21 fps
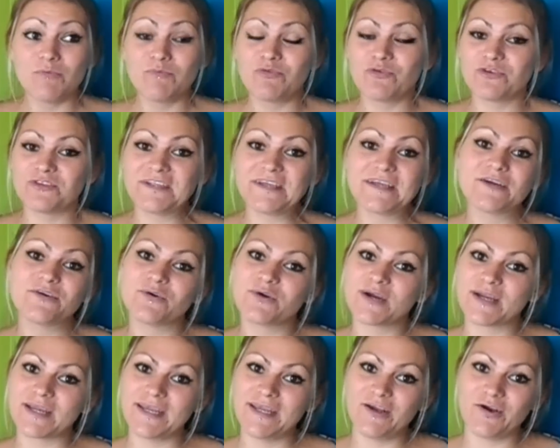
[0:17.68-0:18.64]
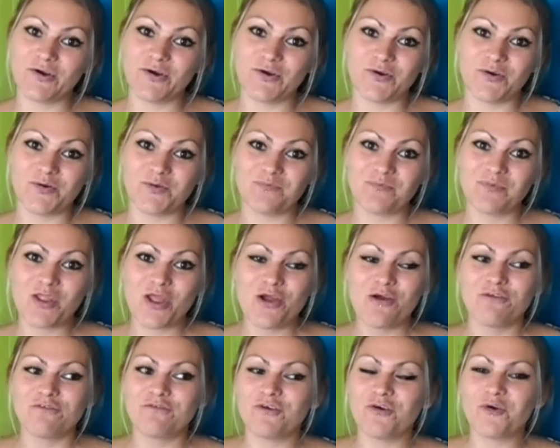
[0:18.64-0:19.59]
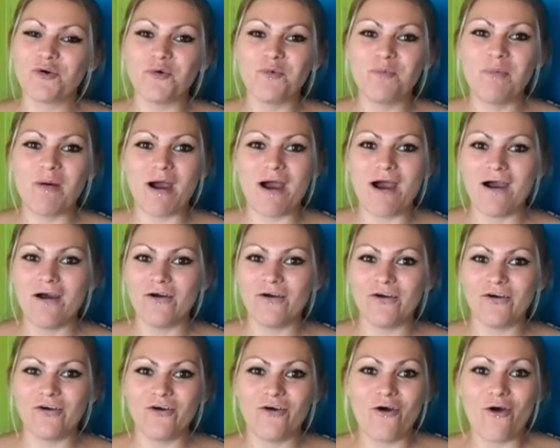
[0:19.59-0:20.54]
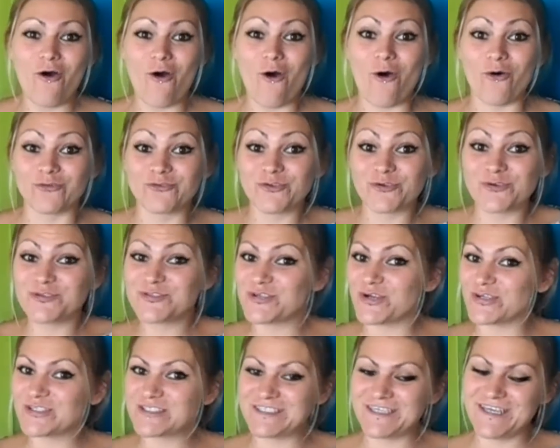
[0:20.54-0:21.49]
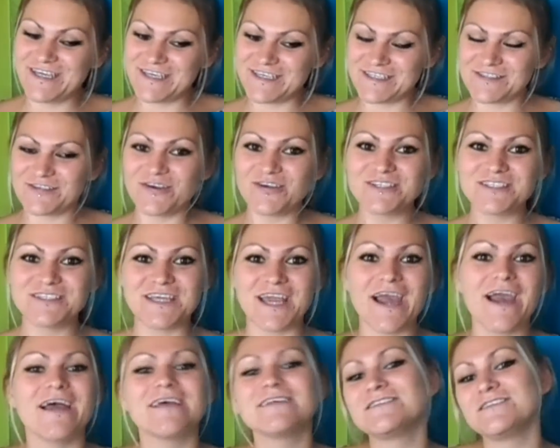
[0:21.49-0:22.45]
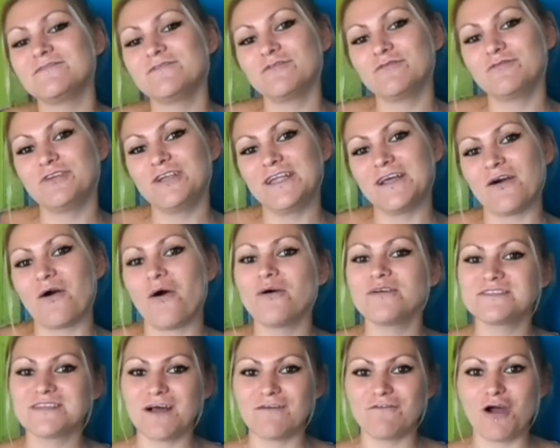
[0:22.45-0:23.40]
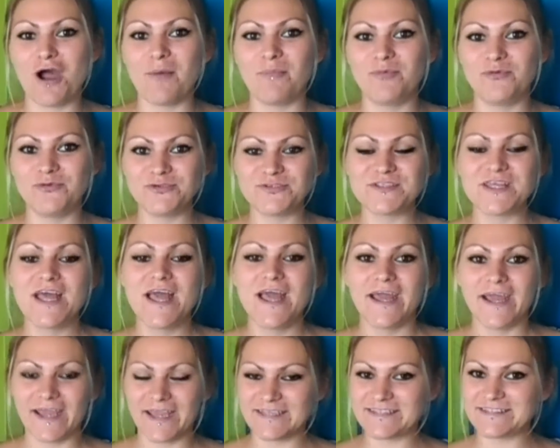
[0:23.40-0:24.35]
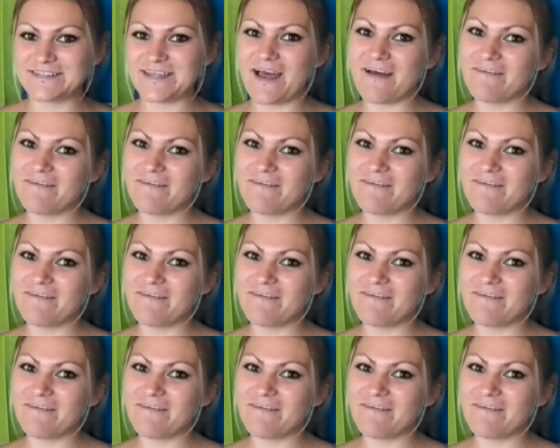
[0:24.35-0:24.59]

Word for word: pour décorer euh, vos repas euh, entre sorciers et sorcières. Si vous voulez en savoir plus, restez